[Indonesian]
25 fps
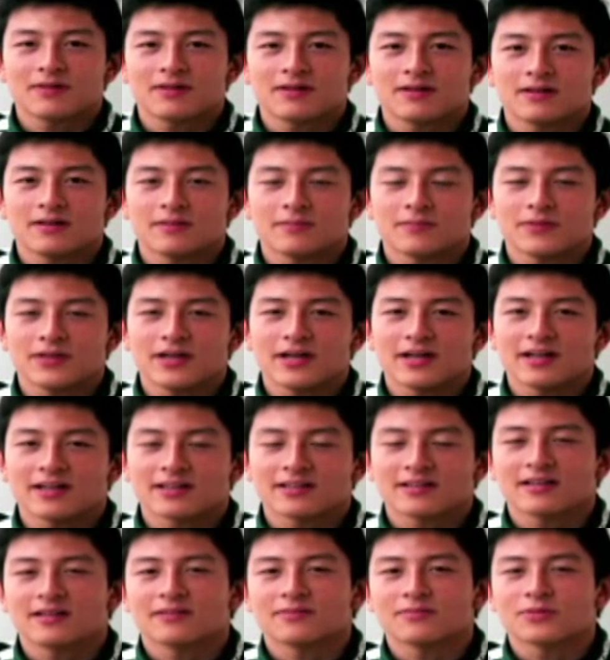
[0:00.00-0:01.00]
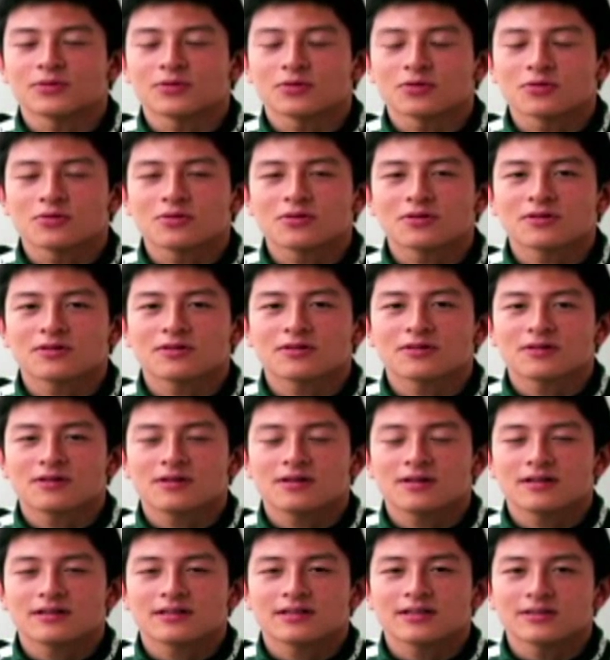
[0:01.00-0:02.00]
Uh, pihak yang telah mendukung
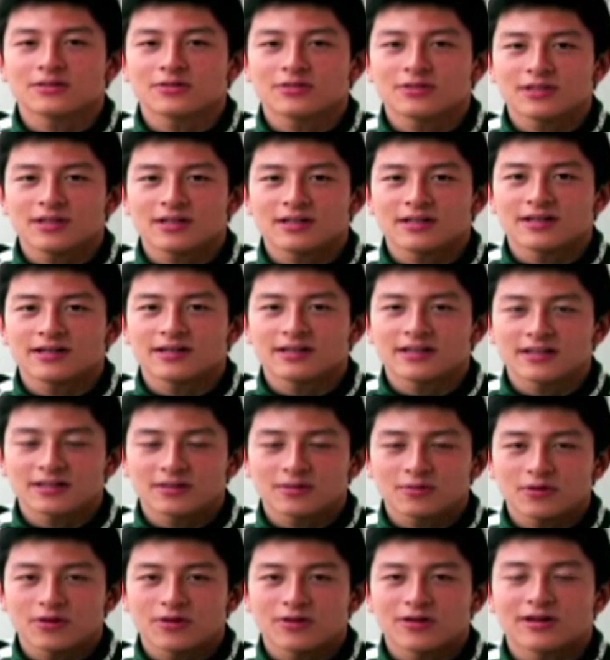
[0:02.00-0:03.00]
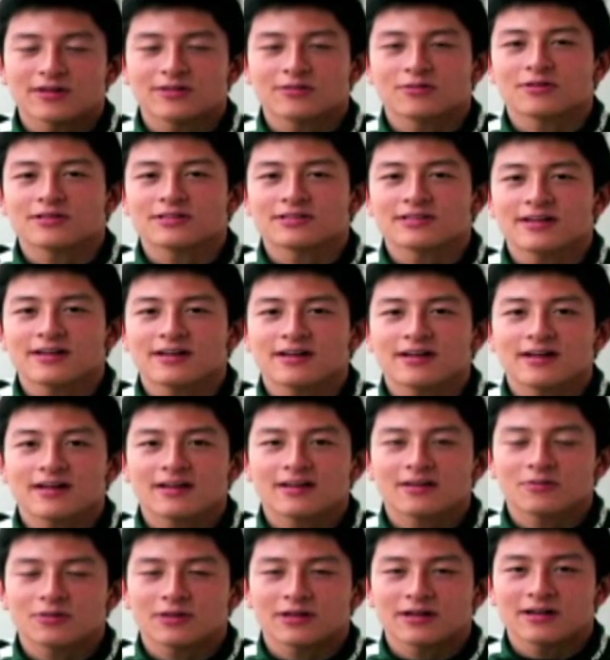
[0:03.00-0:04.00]
tentunya dari kedua orang tua saya,
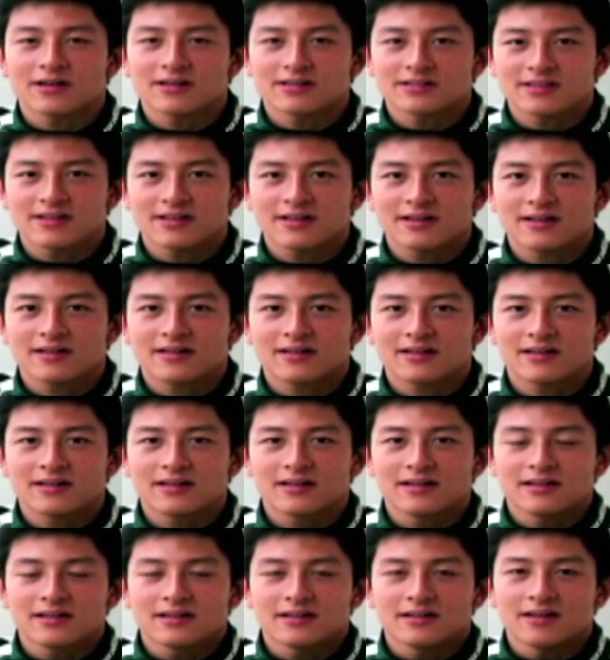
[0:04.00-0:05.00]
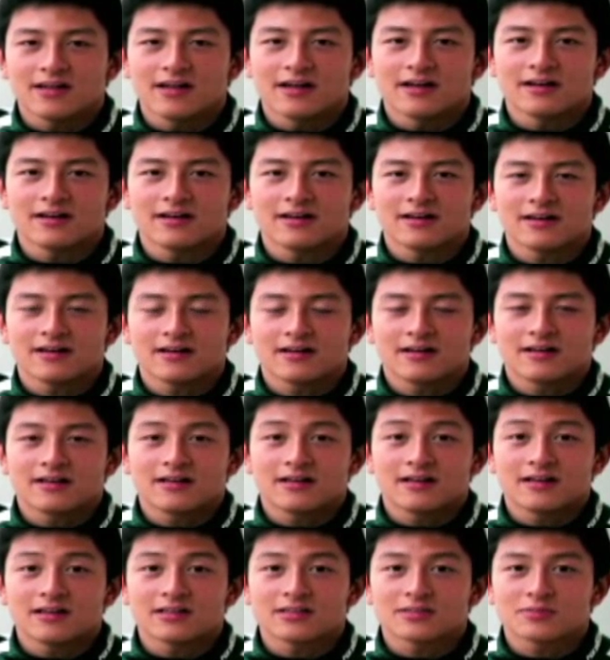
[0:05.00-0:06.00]
keluarga saya dan
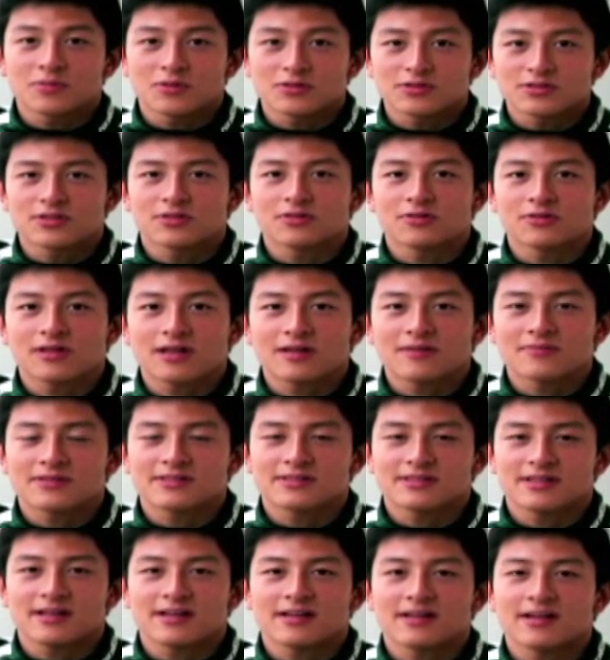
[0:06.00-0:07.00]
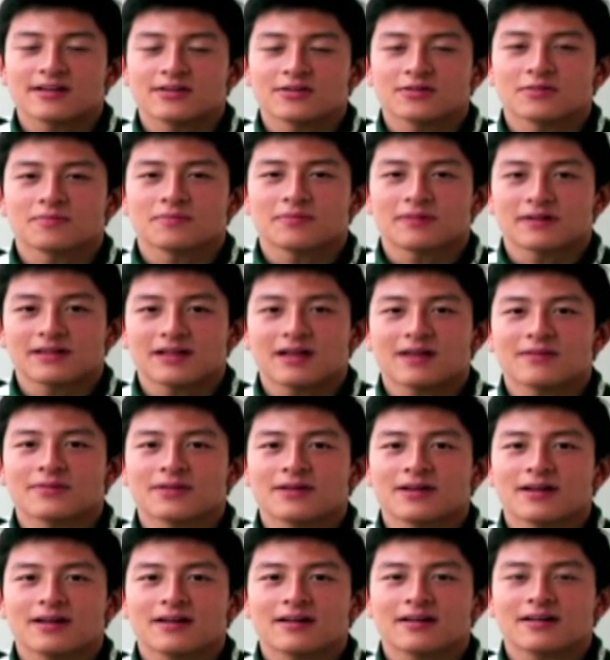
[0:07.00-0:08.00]
uh, sponsor utama saya yaitu
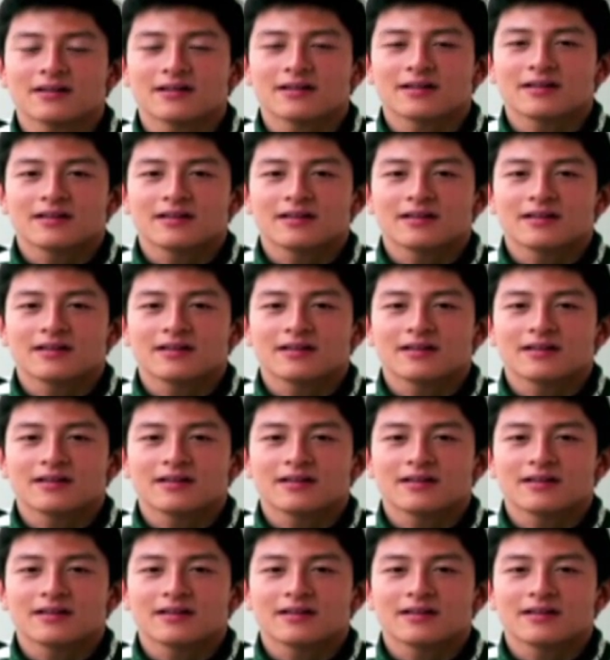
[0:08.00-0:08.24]
Pertamina.